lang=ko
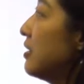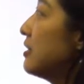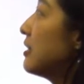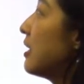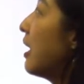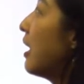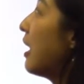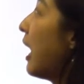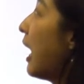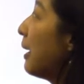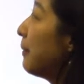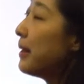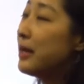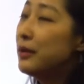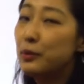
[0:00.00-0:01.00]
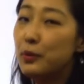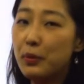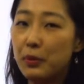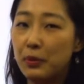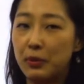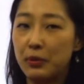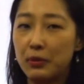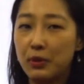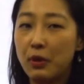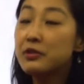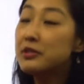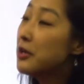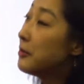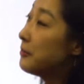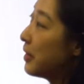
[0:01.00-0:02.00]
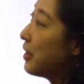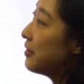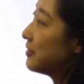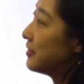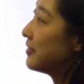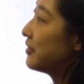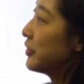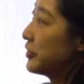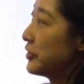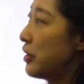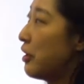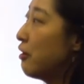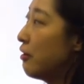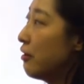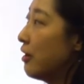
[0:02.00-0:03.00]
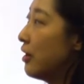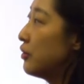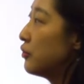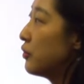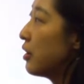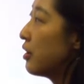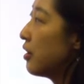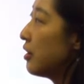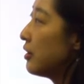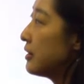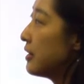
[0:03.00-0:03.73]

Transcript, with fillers: 자, 아마도 어쩌면 그렇죠. 세계